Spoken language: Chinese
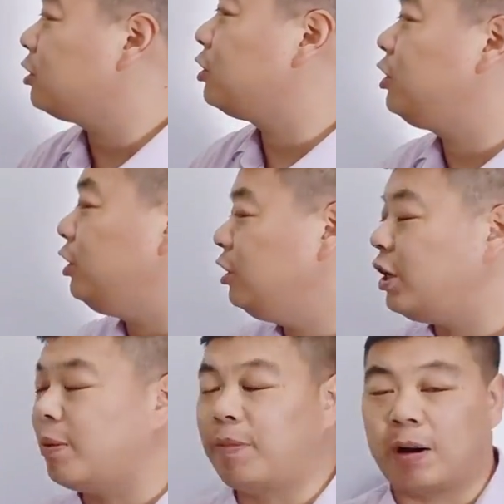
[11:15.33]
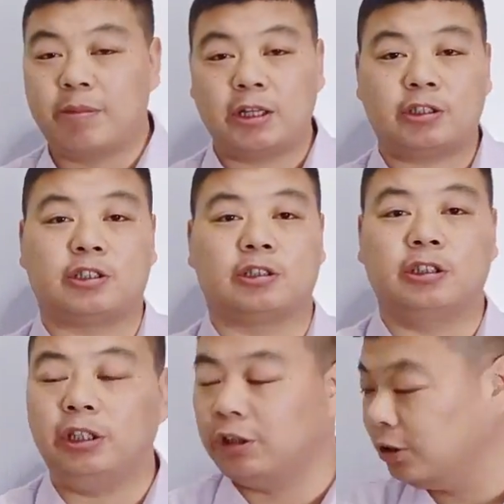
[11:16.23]
清点盘面指
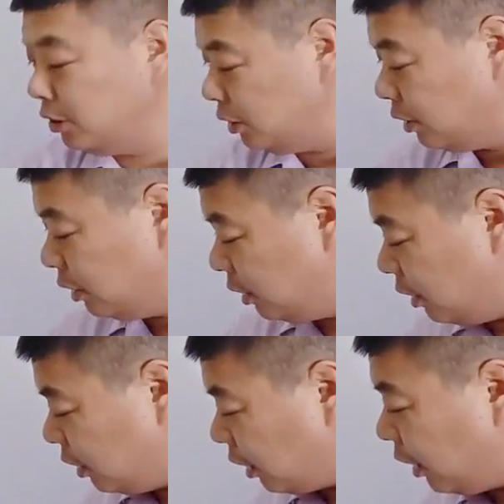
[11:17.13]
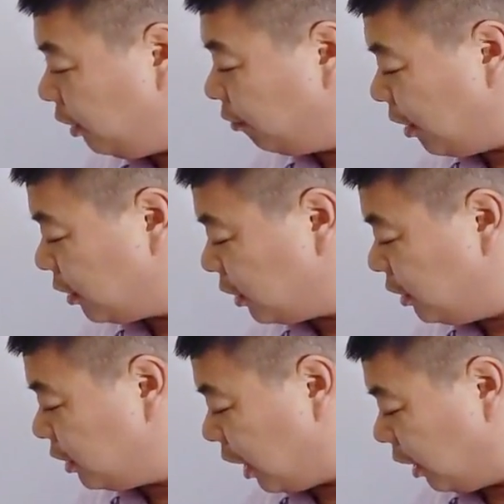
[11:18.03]
令，黑方
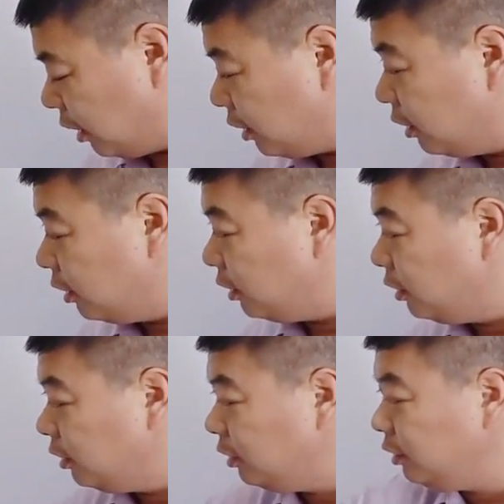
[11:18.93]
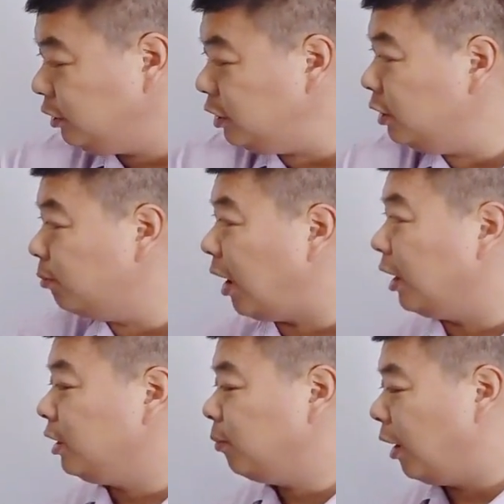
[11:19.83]
剩下一马
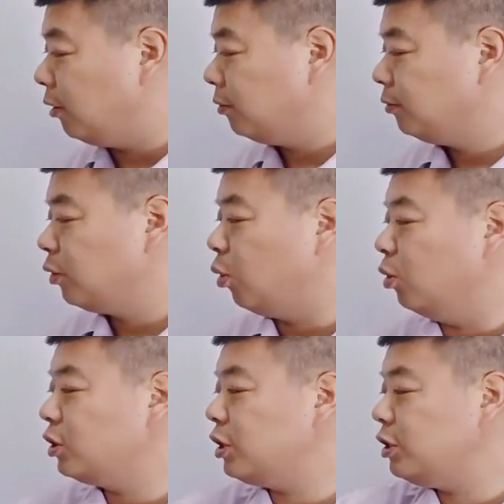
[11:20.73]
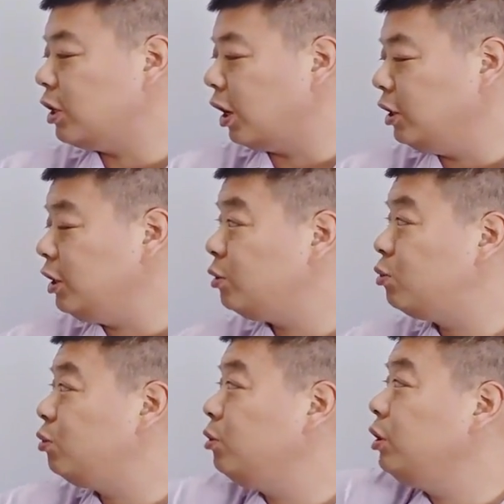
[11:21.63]
一炮，红剩下一
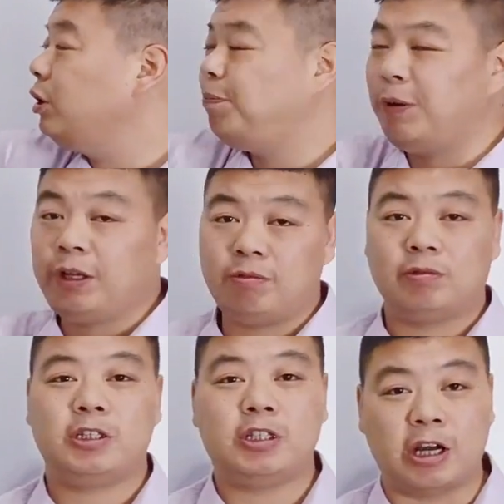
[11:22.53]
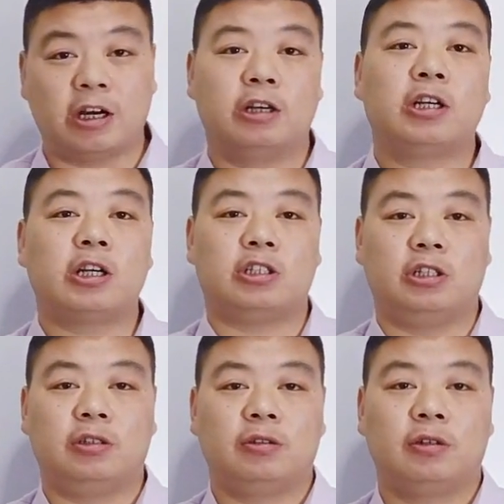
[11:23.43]
车一兵。显然这个
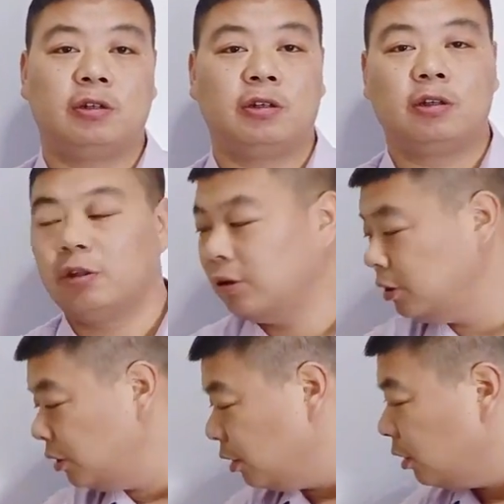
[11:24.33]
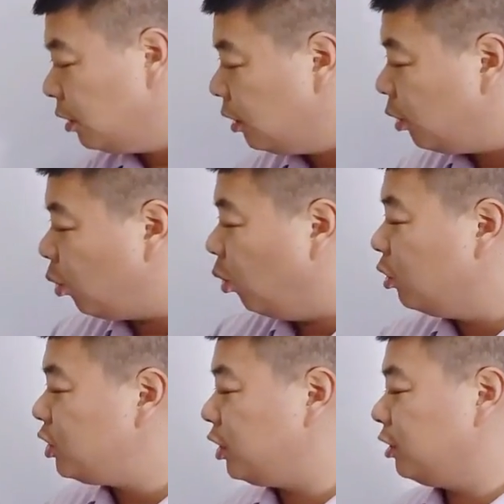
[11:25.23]
棋，
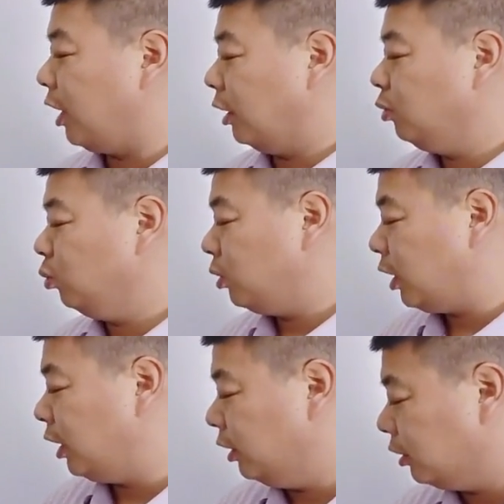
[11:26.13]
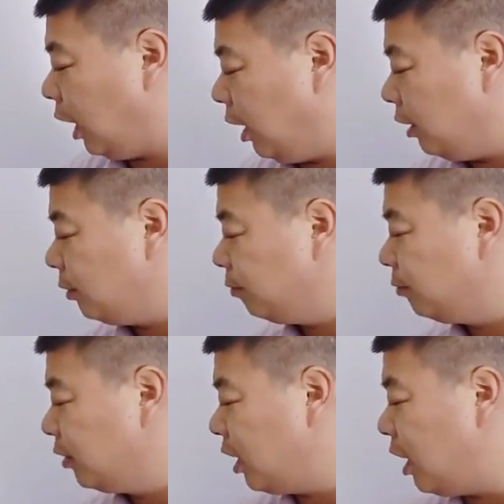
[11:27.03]
红棋的难度很大。
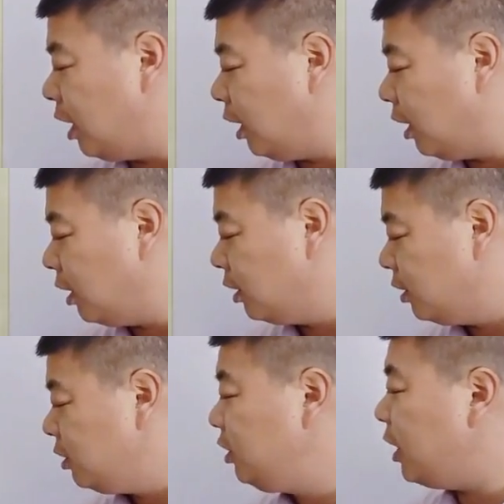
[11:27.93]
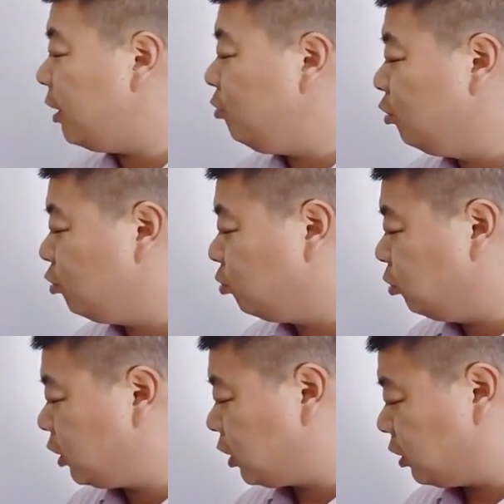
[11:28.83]
那鉴于
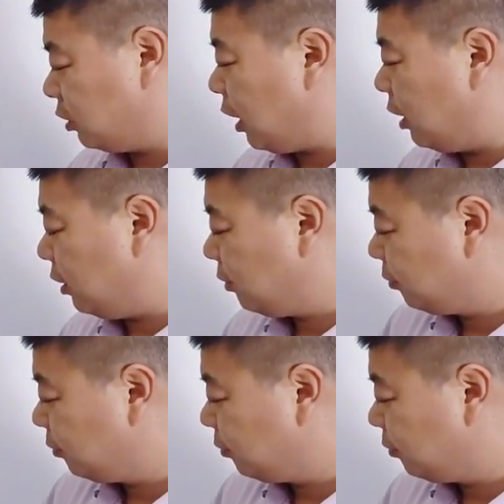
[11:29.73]
如此呢，